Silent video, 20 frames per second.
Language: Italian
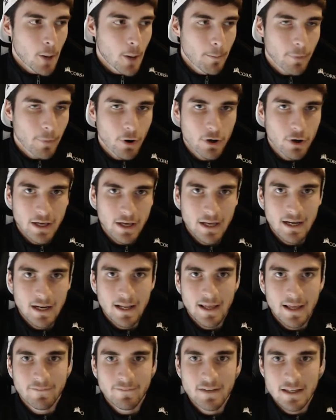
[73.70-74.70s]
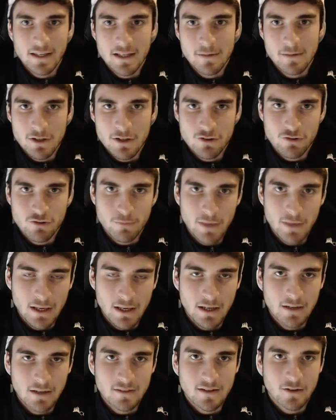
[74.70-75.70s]
Poi che le vie del
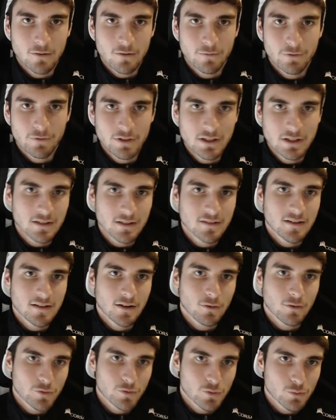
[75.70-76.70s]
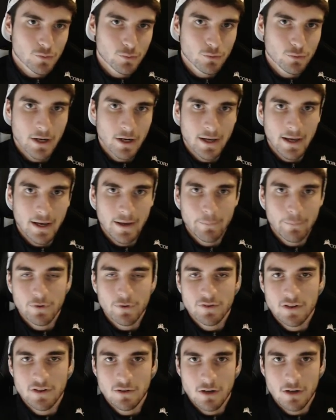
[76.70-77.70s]
matchmaking siano infinite e siano oscure e
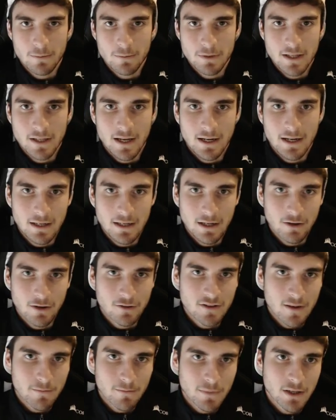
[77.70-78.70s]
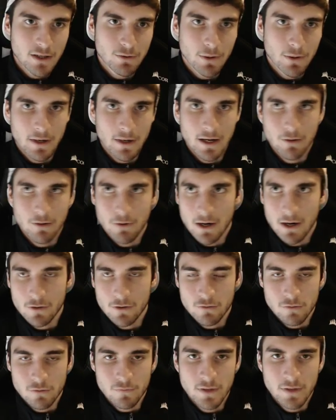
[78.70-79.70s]
possano capitare delle cose ambigue per le quali io
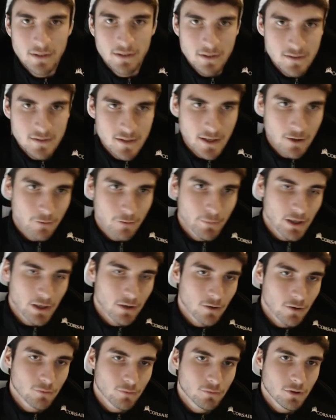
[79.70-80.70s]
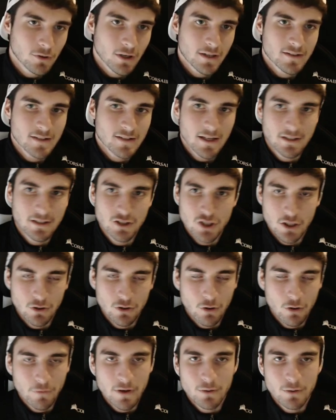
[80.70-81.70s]
sul 20-0 becco uno che sta a
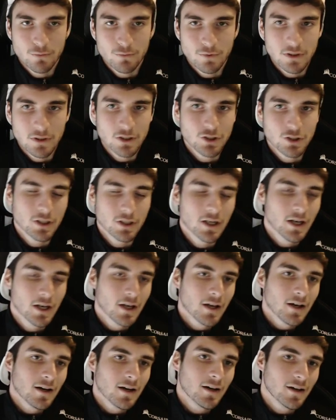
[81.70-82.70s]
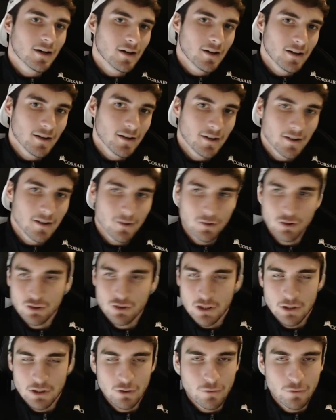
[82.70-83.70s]
19-11 eh, o
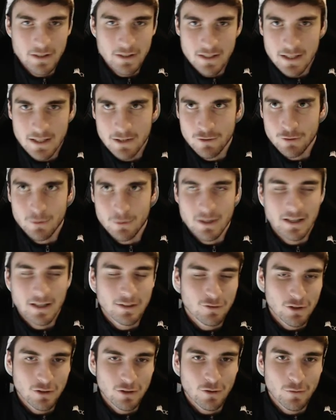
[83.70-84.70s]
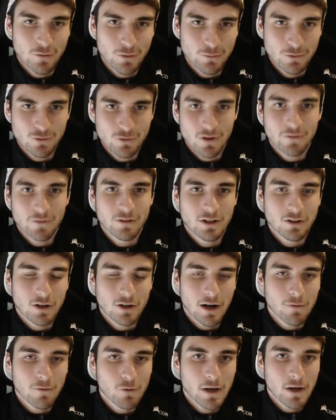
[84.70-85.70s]
19-10 perché 19-11 ha finito
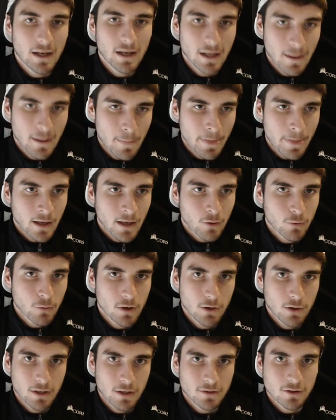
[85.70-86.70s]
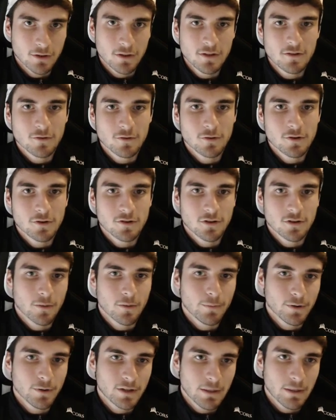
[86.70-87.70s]
la UL, quello è un altro discorso e non
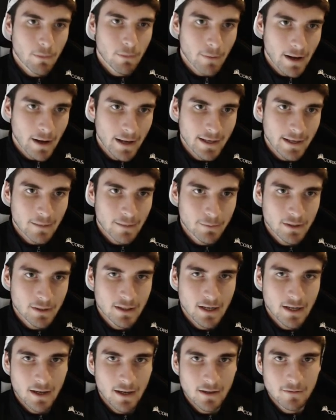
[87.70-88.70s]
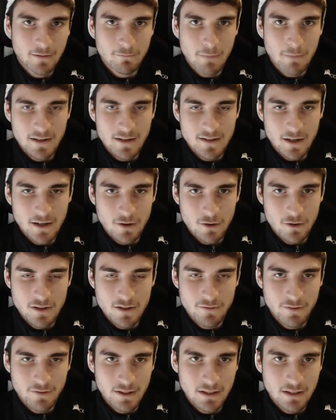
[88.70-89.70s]
potremo mai capire in base a cosa
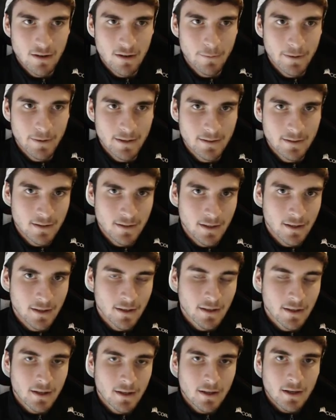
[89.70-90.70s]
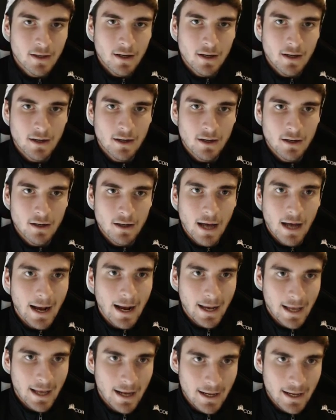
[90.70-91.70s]
effettivamente eh,
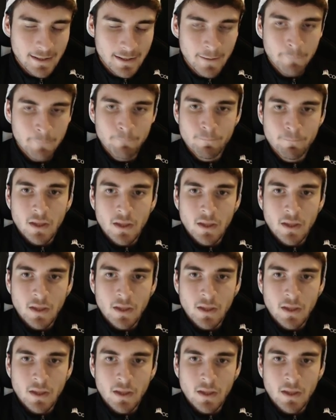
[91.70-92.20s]
accade.